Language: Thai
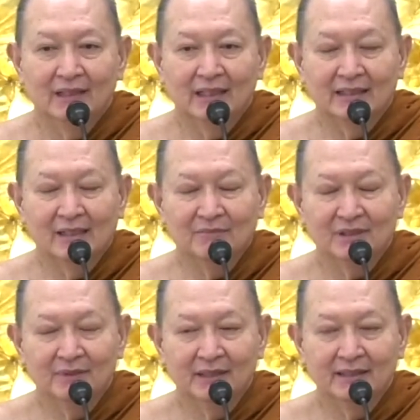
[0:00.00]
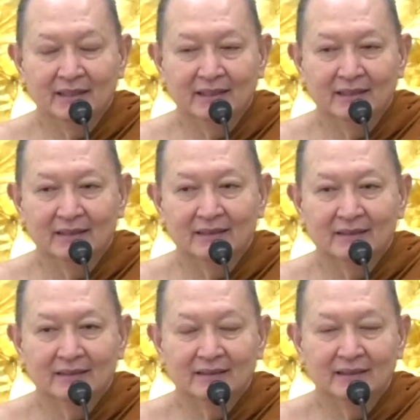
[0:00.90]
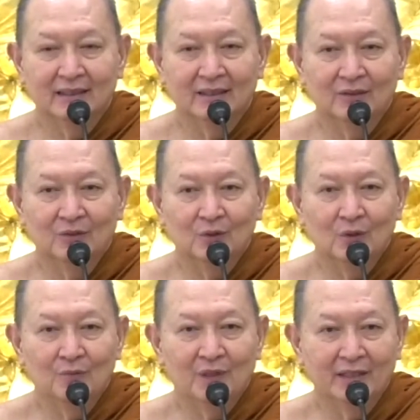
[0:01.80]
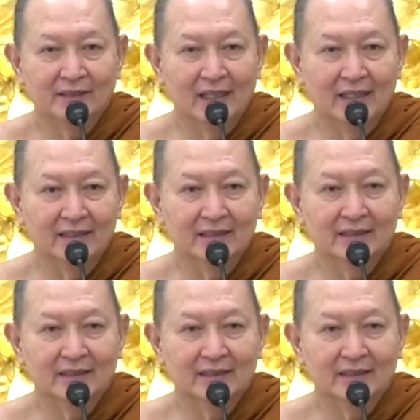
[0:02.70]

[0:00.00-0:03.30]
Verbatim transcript: เวลาทำสมาธิ อย่างเรารู้ลมหายใจ